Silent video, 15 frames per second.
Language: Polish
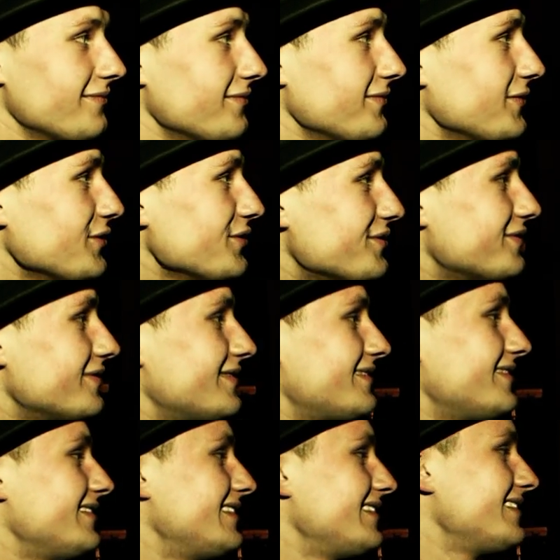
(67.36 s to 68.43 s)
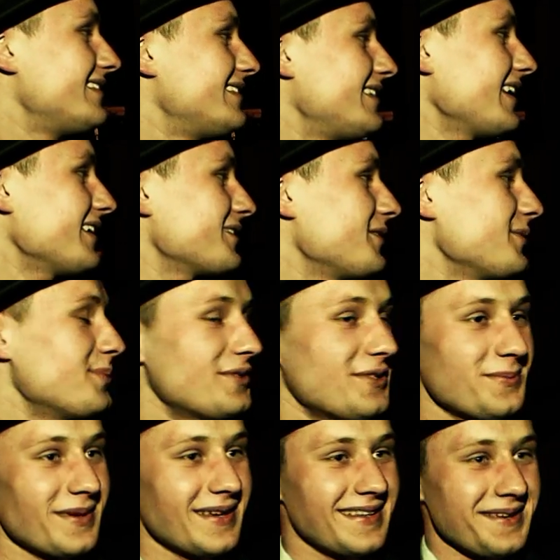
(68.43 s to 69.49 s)
No ciężko być
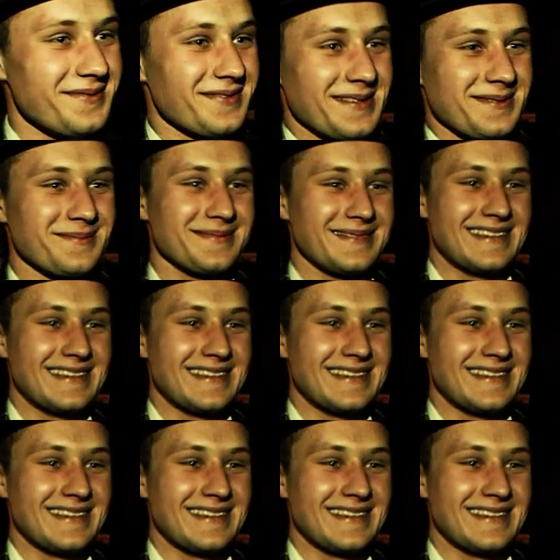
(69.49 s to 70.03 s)
obiektywnym,